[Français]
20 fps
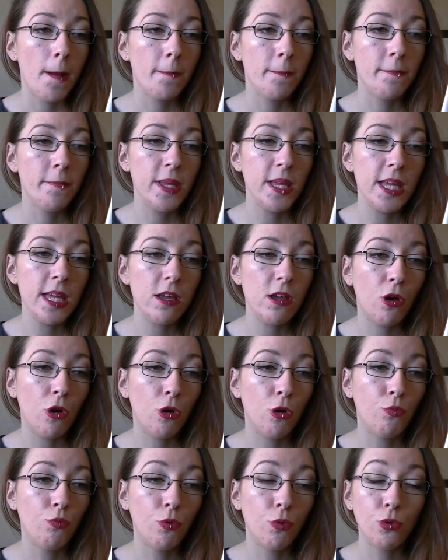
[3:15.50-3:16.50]
Mais
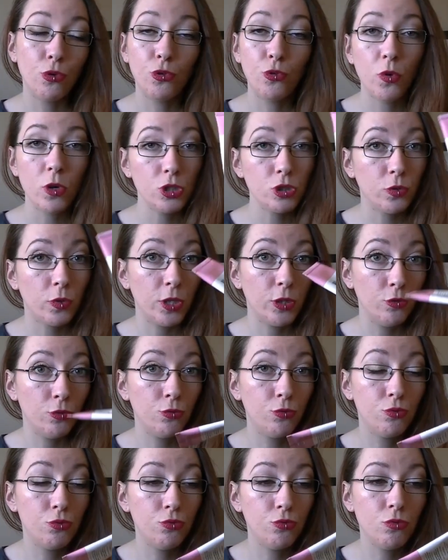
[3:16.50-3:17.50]
pour le soir je crois que
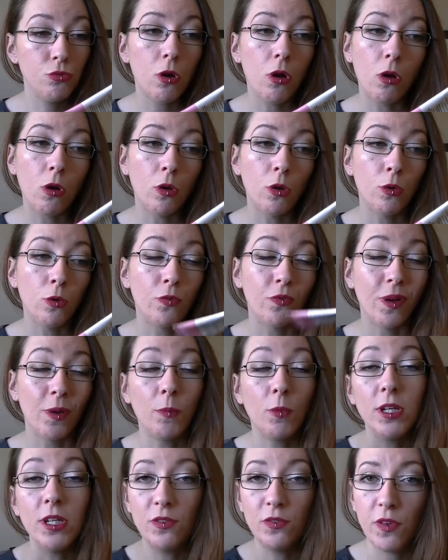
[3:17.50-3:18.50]
du coup,
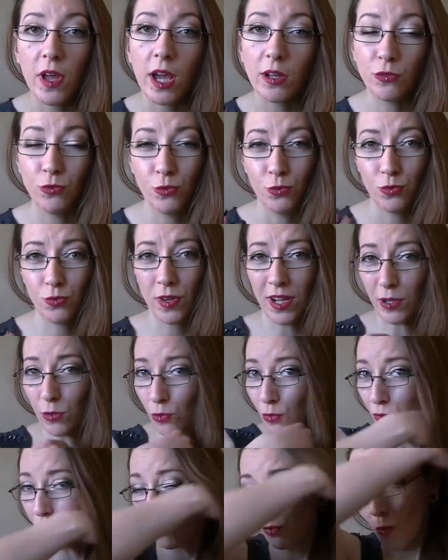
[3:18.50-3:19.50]
enfin moi l'hiver du coup
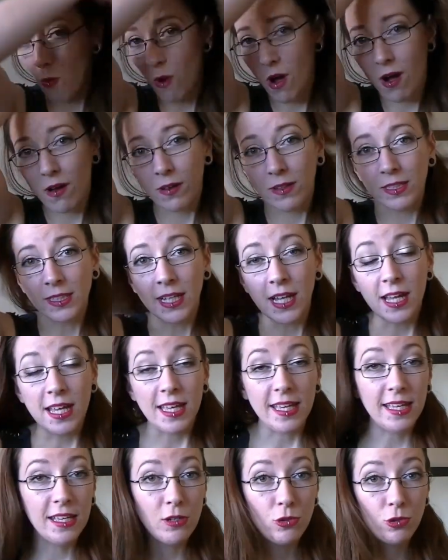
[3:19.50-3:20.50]
avec le froid
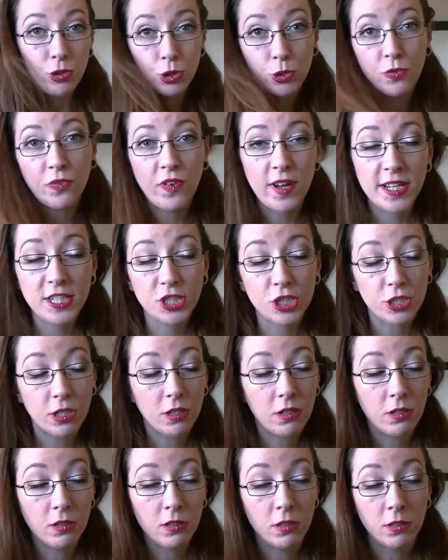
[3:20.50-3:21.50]
et le chauffage,
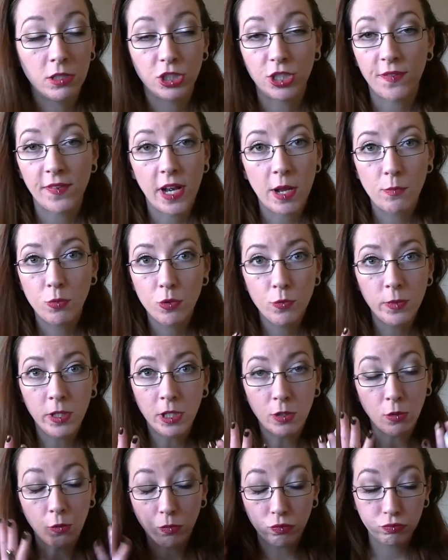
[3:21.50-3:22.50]
hein, j'avais la peau
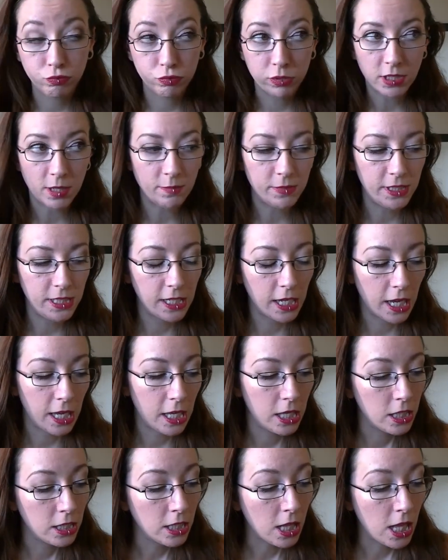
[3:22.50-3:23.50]
mais ça me
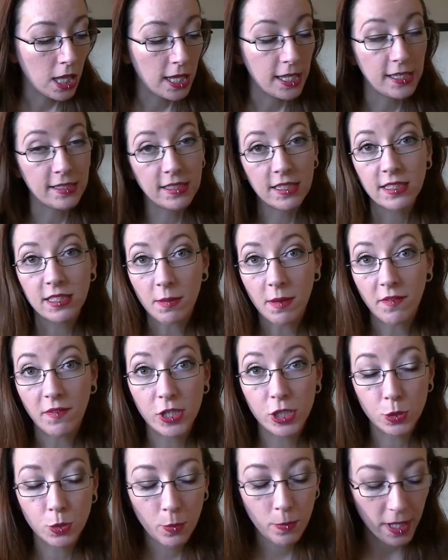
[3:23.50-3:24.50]
tirait et ça ça m'a
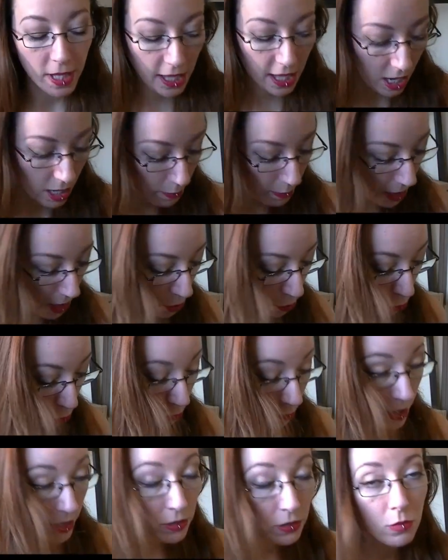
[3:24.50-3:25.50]
vachement bien calmé
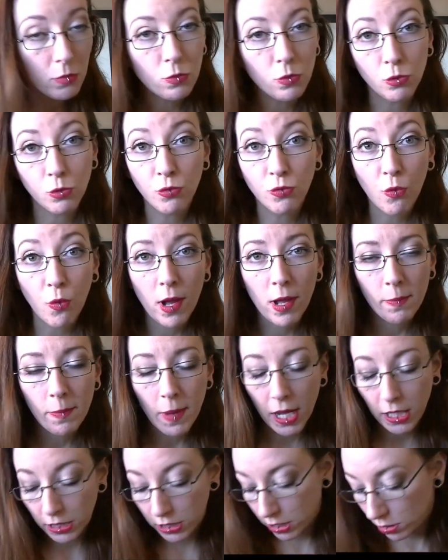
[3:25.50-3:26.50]
donc maintenant bon le froid est
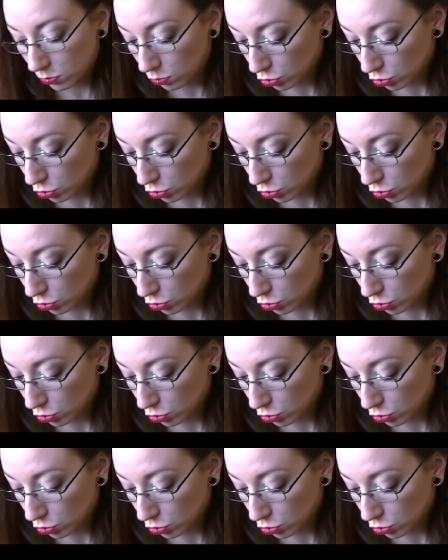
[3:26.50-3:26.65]
parti